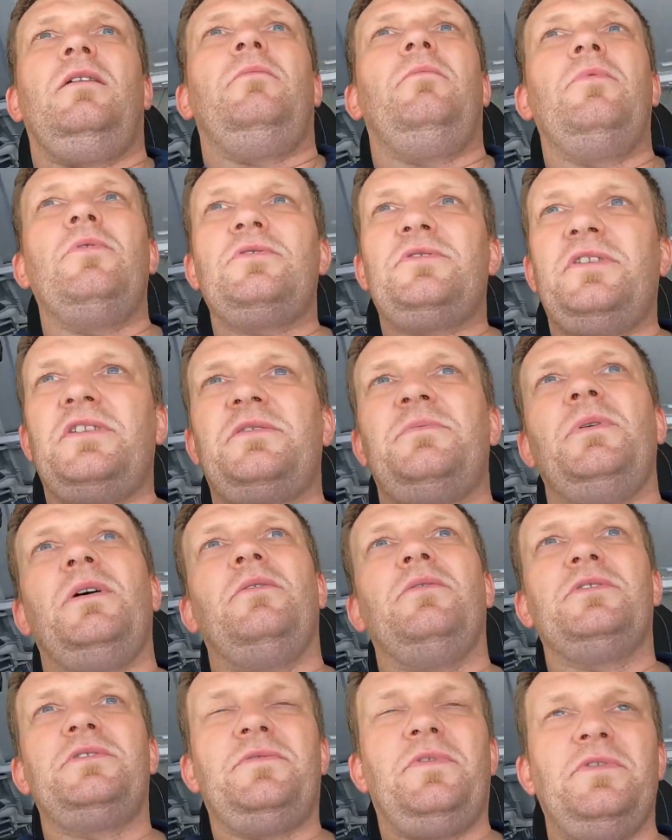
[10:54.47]
można
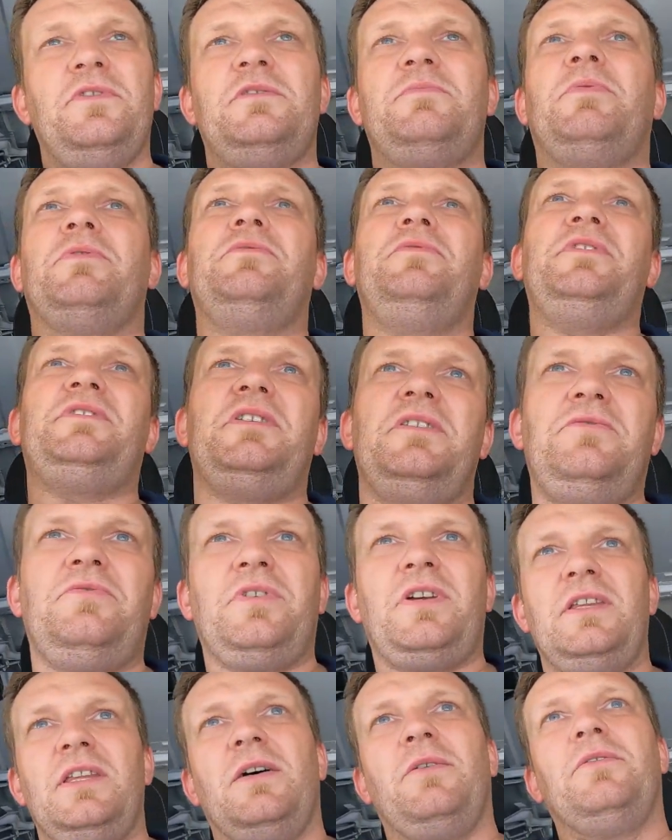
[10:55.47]
śmiało dzwonić po
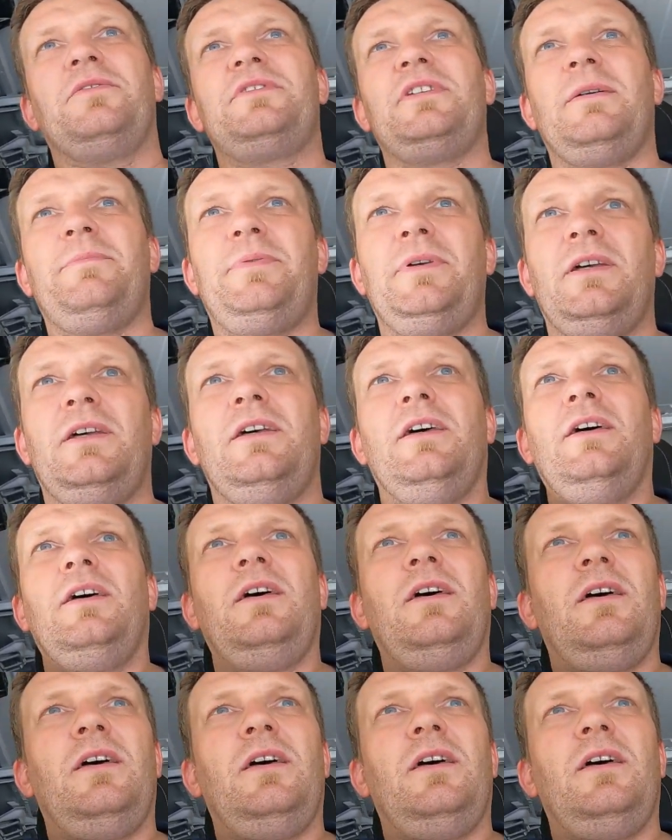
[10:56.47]
22 na Whatsappie